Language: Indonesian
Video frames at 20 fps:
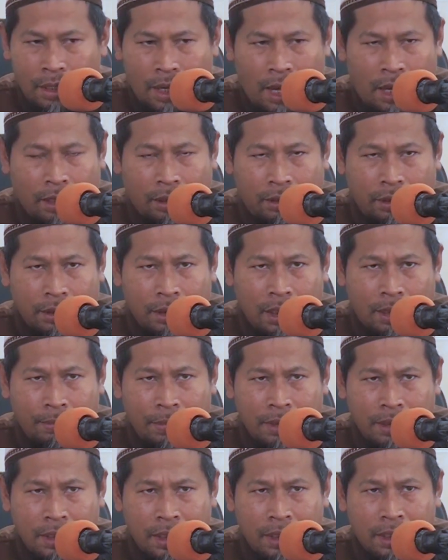artinya
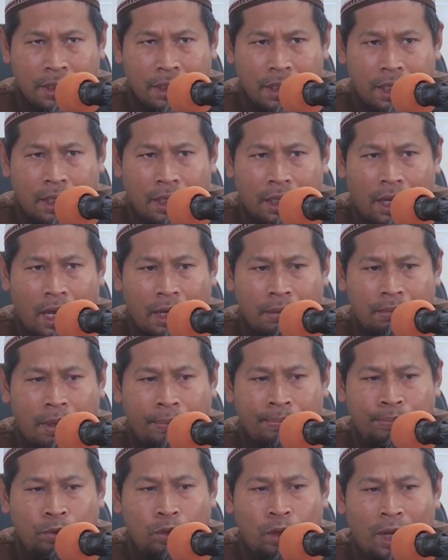menyingkirkan
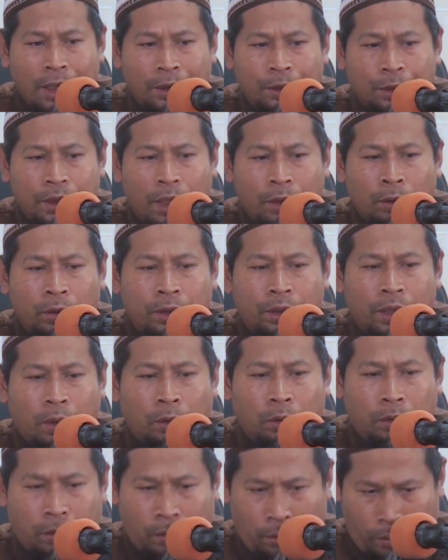membuang
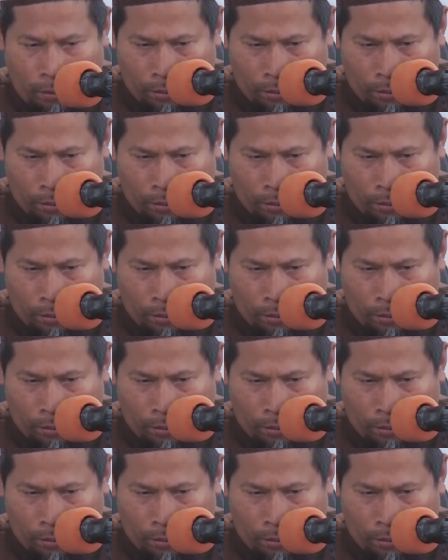jauh-jauh